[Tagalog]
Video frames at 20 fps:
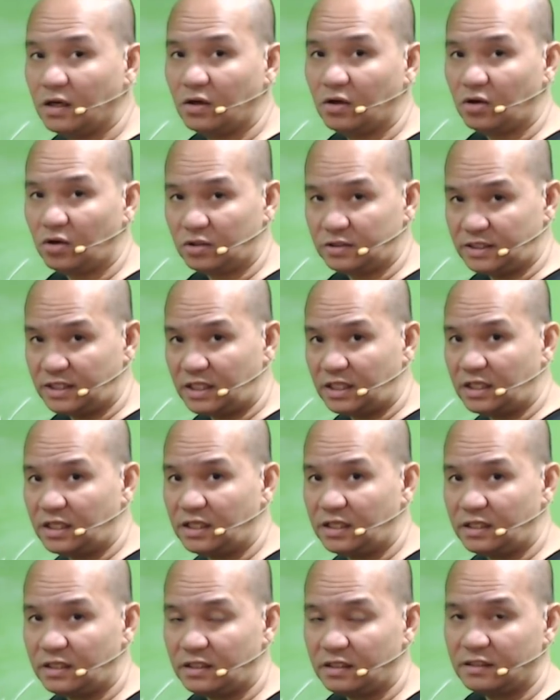O
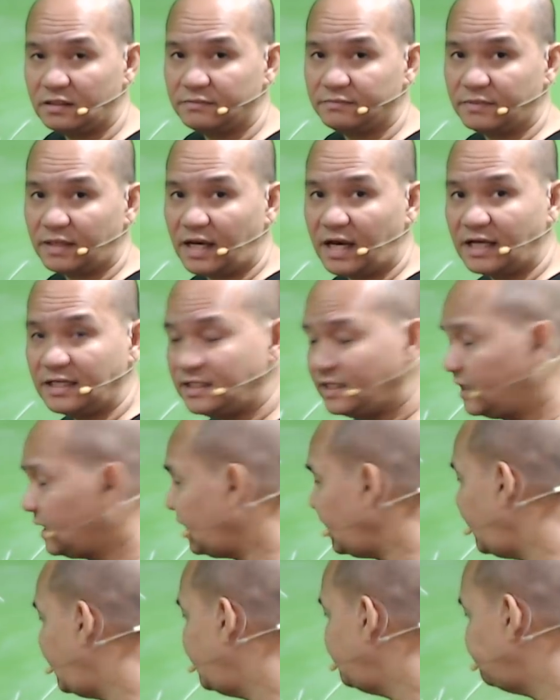di, ang
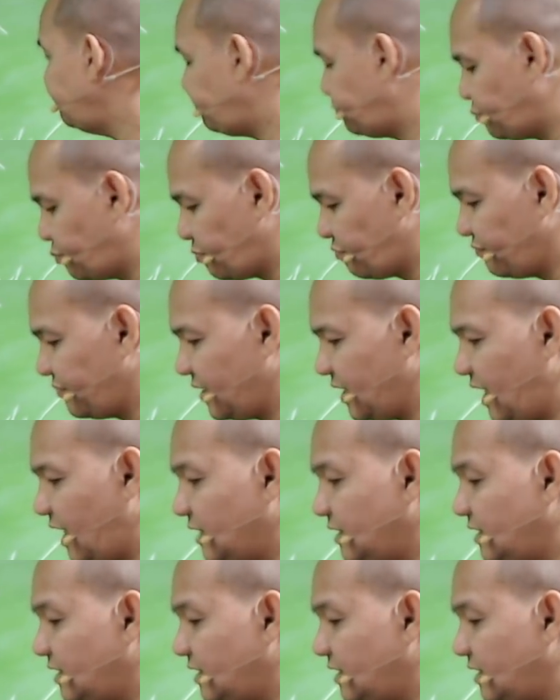year-end, ang